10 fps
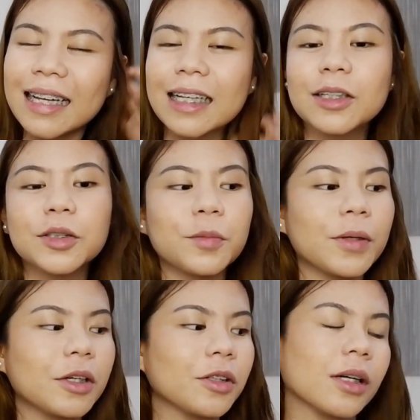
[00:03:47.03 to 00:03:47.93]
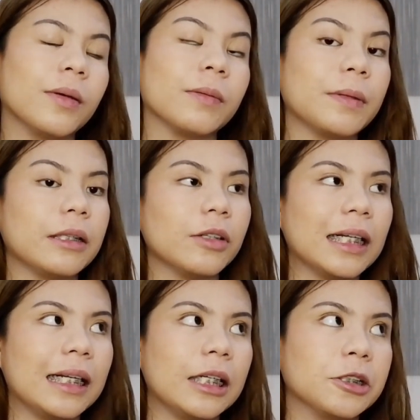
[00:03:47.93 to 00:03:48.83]
Parang naligo. So, pwede ko tumitig pag diba
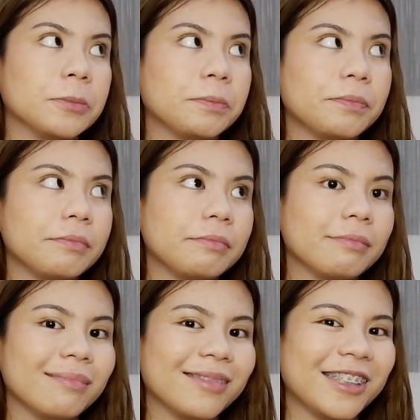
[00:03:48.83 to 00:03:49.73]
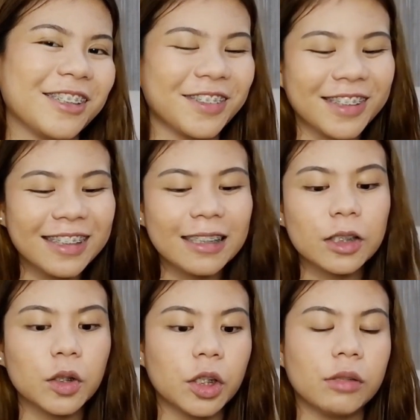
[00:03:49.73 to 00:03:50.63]
naligo. Charot.
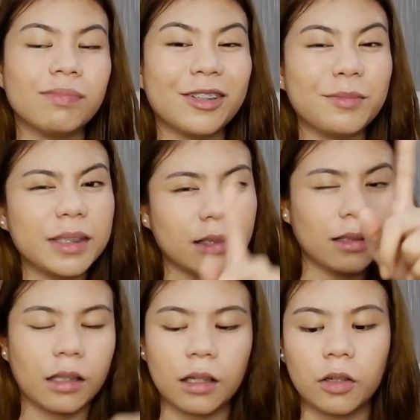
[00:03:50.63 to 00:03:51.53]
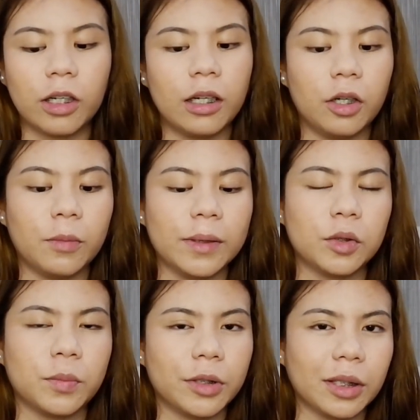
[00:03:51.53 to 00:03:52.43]
So, yun. Pero minsan hindi talaga ako naligo
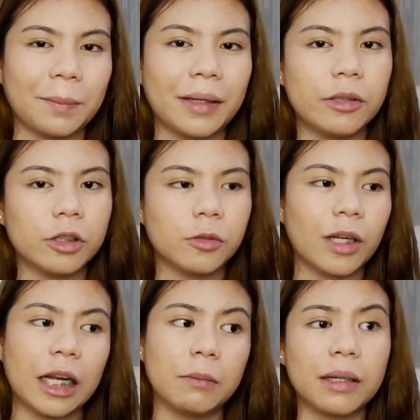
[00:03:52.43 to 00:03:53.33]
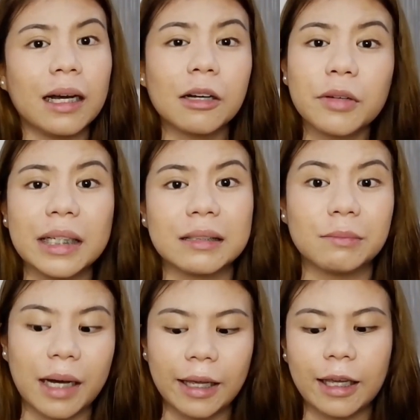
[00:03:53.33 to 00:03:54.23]
pag super tamad or wala na kong gagawin.
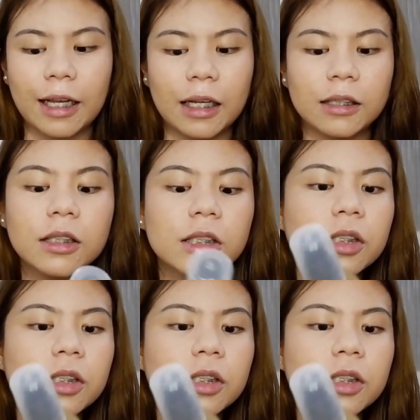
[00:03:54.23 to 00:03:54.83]
Nasa bahay ka lang.